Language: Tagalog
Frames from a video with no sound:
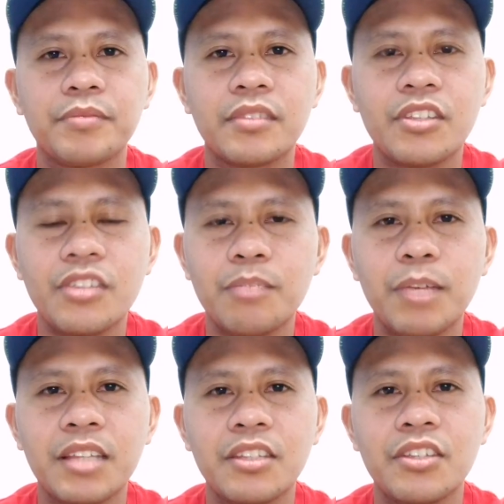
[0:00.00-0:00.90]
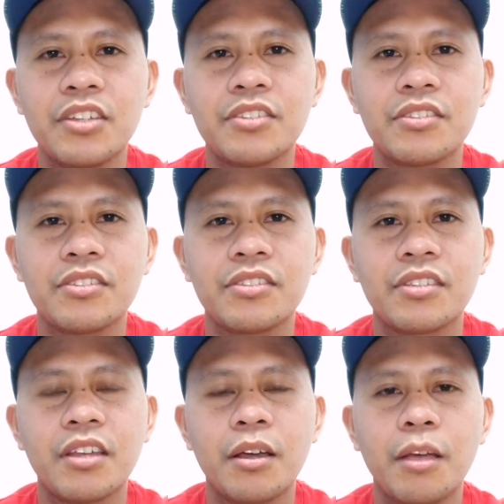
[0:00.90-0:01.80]
disadvantages
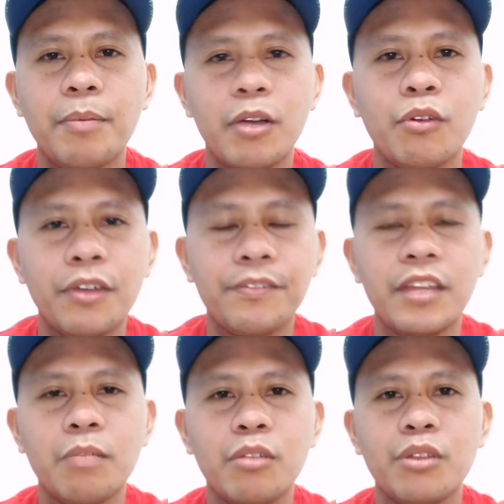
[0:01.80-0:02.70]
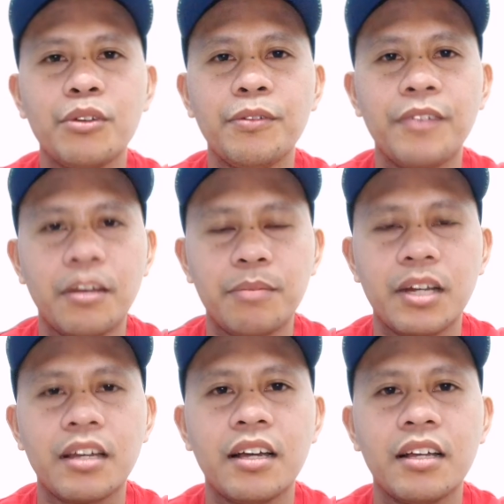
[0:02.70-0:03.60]
kapag OFW farmer
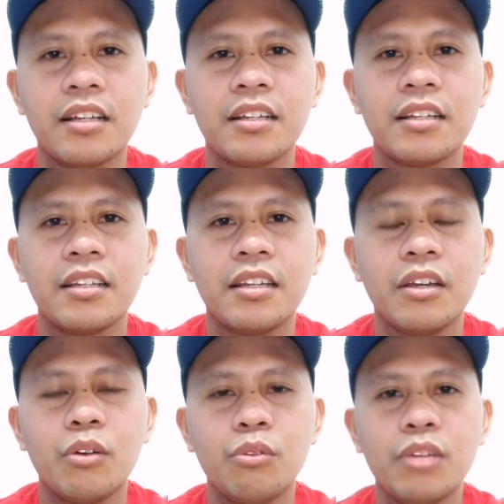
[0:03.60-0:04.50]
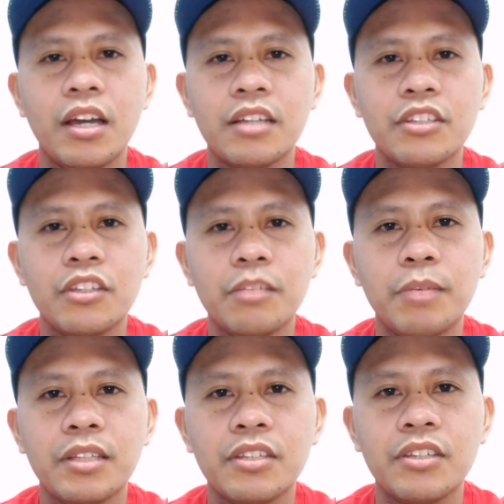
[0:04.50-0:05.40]
ka? Unang
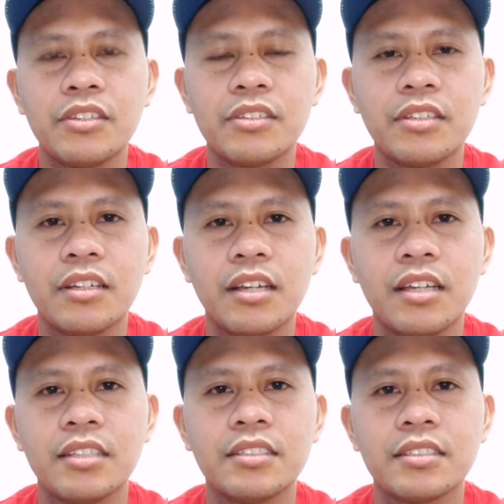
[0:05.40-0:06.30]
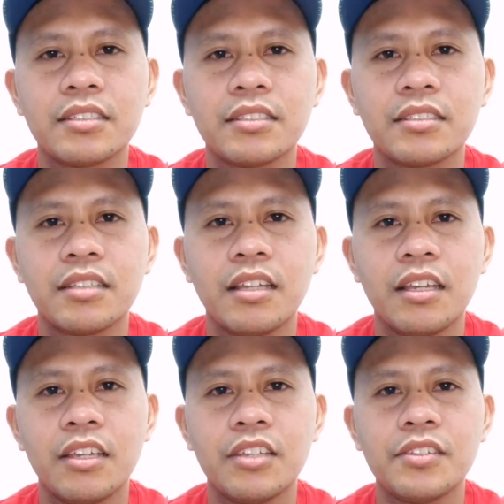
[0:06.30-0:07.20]
disadvantages diyan guys
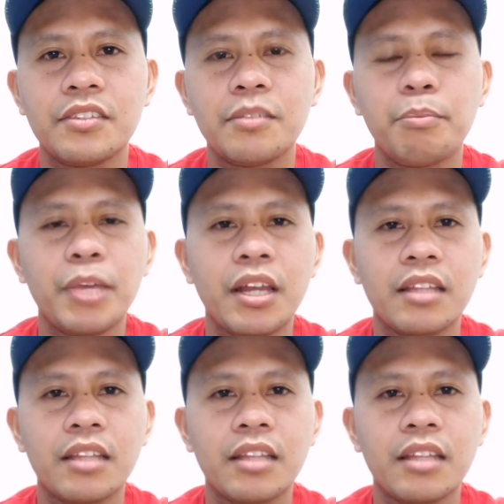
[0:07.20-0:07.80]
is pera